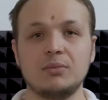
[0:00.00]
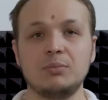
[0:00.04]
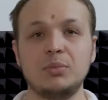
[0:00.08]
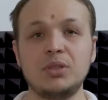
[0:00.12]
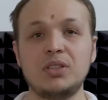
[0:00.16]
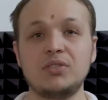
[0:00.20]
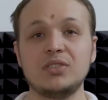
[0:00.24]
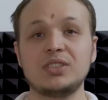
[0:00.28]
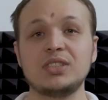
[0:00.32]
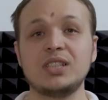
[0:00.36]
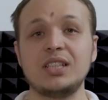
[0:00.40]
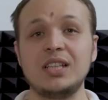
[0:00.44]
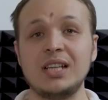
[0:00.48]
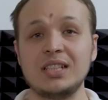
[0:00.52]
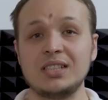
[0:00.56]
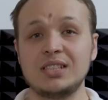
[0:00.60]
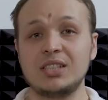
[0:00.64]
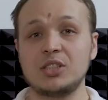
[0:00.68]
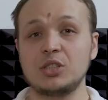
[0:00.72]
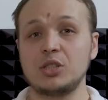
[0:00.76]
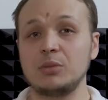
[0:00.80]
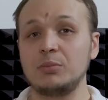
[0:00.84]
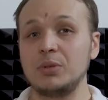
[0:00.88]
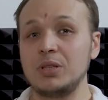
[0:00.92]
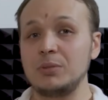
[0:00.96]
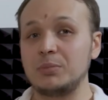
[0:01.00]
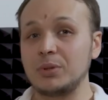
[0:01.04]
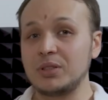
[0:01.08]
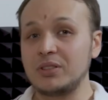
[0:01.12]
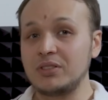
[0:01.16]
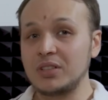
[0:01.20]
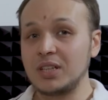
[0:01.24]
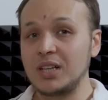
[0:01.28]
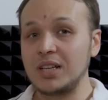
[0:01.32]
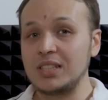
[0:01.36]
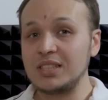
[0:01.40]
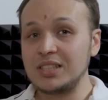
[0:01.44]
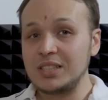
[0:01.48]
быть в изоляции, чтобы не
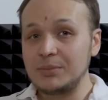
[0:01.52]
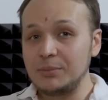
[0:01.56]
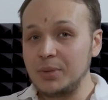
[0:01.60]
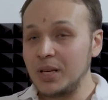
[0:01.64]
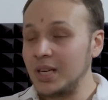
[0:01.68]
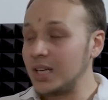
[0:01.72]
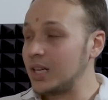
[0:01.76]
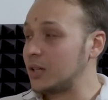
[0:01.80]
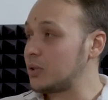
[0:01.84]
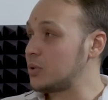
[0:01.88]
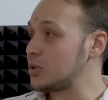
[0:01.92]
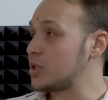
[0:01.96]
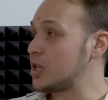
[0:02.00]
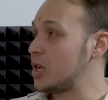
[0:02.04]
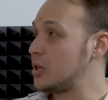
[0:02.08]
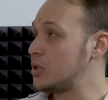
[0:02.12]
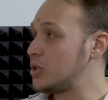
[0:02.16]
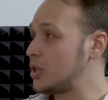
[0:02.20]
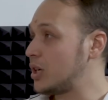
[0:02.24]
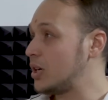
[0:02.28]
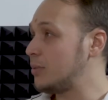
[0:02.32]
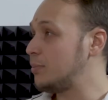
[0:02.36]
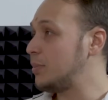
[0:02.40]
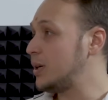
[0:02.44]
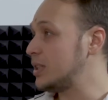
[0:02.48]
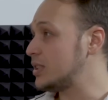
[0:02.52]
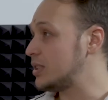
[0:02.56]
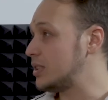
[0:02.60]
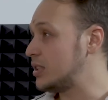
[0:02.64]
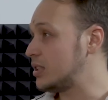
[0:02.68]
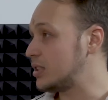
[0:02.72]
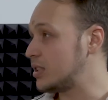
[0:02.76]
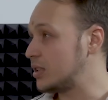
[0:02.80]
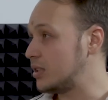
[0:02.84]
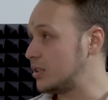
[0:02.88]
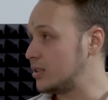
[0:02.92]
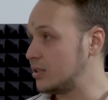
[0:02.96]
подвергать себя и окружающих опасности.